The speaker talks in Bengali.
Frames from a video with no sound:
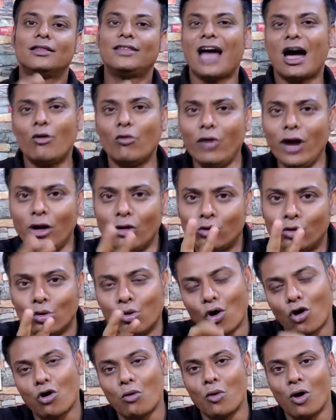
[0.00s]
দারুণের
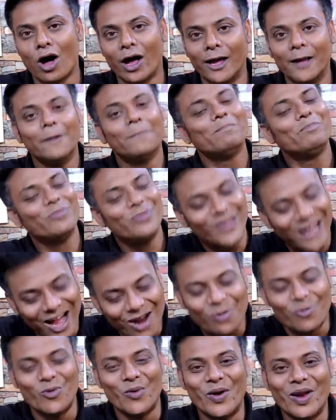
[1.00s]
দুরকম হয়
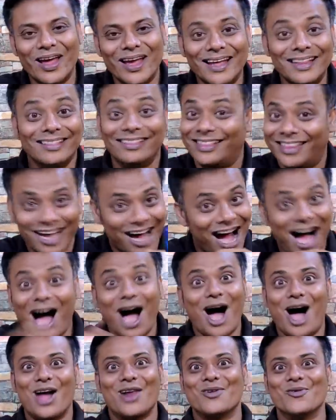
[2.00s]
দারুণ
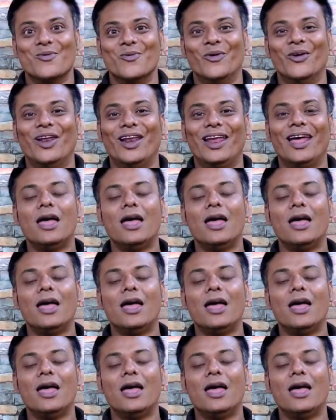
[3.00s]
দারুণ